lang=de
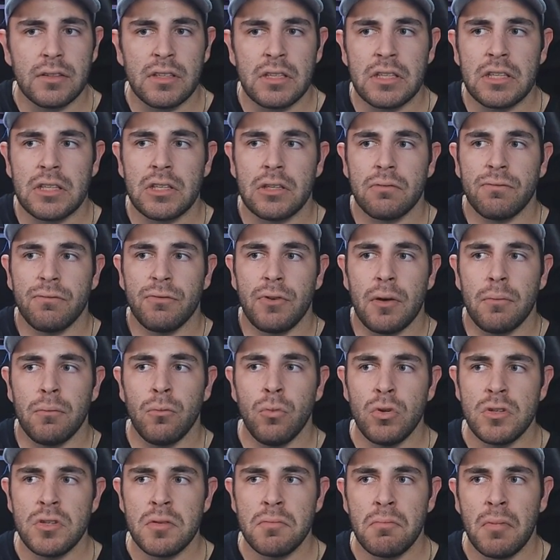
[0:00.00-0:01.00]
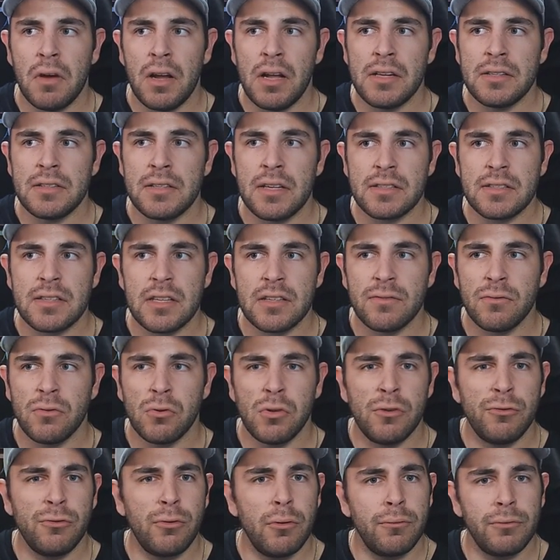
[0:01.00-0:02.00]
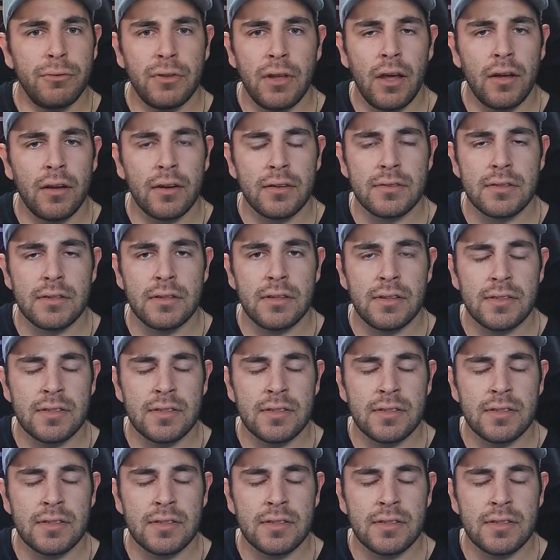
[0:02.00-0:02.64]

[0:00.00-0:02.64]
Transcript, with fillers: Ich vermute mal, dass das wohl fünf Jahre sind.